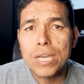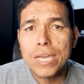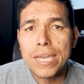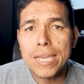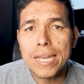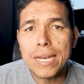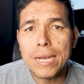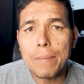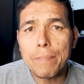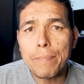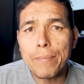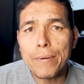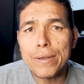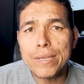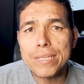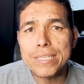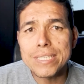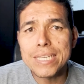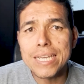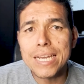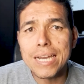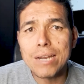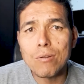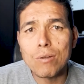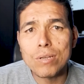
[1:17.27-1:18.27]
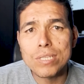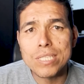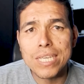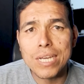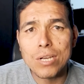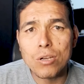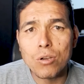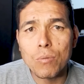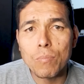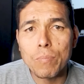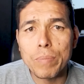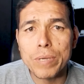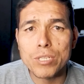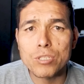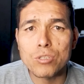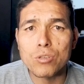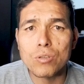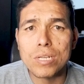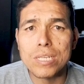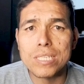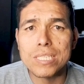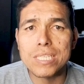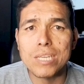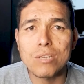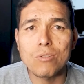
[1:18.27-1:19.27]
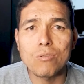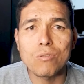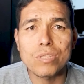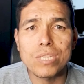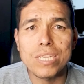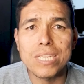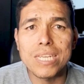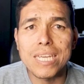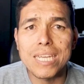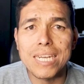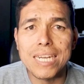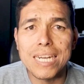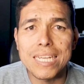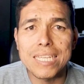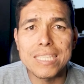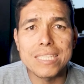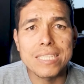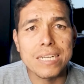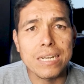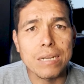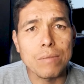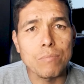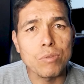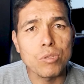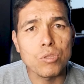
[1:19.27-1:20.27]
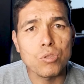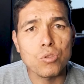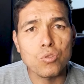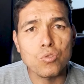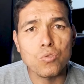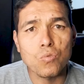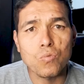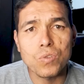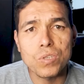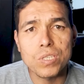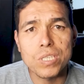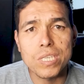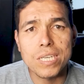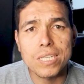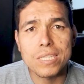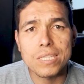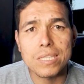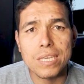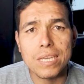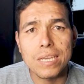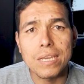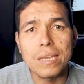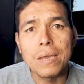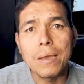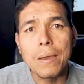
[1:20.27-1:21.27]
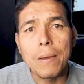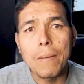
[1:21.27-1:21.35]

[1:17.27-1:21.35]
y la policía lo hacía con personas que no tenían el entrenamiento suficiente